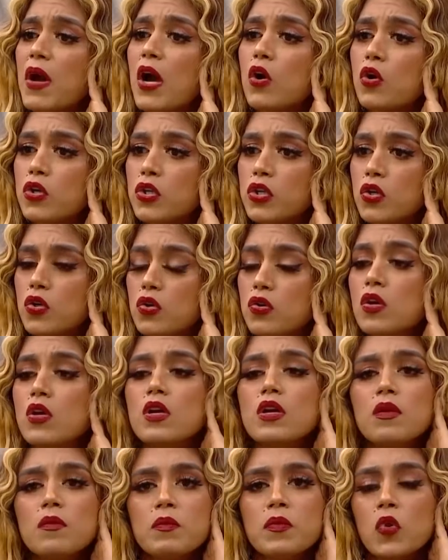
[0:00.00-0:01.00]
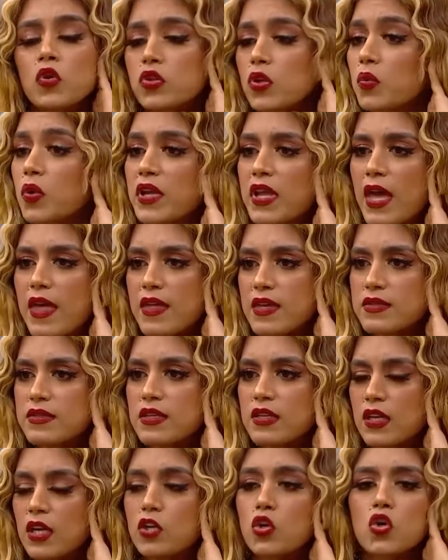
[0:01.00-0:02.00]
bajoneó, no te voy a
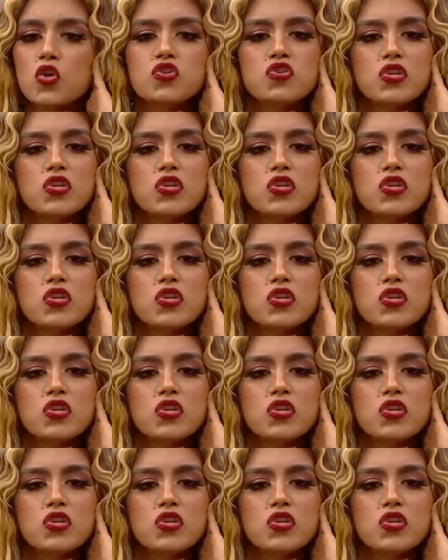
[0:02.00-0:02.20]
decir que no,